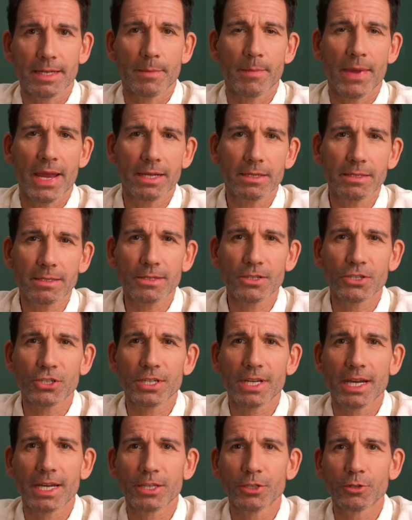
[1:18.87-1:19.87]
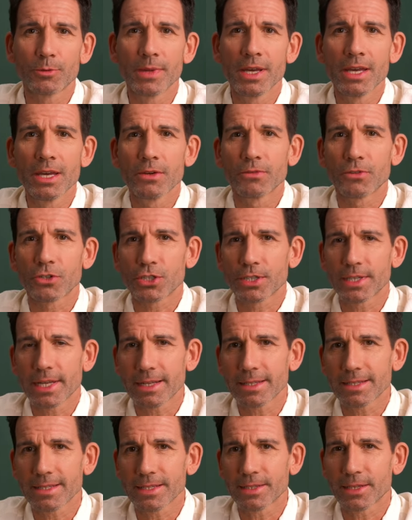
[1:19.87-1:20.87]
Im ersten Stadium
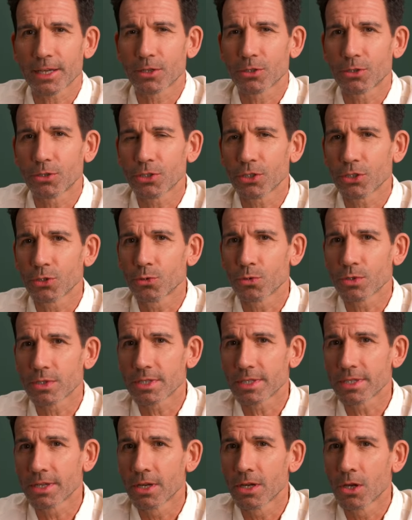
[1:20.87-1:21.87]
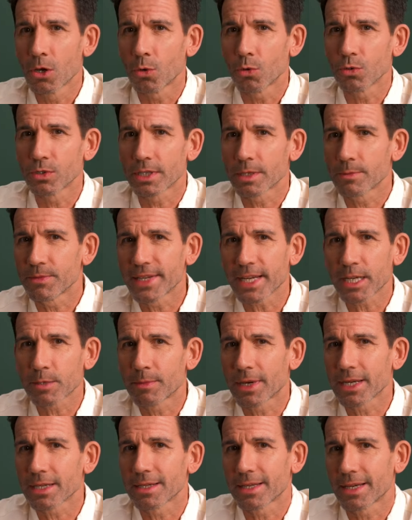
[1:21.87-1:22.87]
versteckt sich der Keuchhusten unter dem
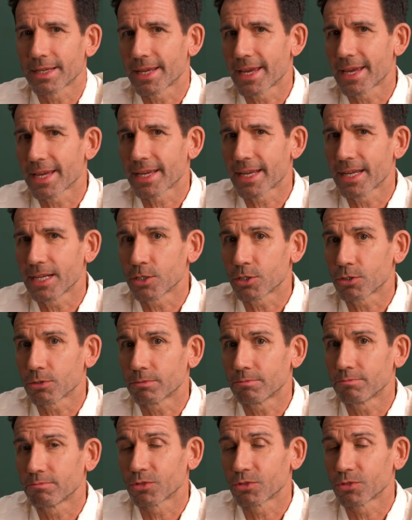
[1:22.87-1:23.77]
Deckmantel einer Erkältung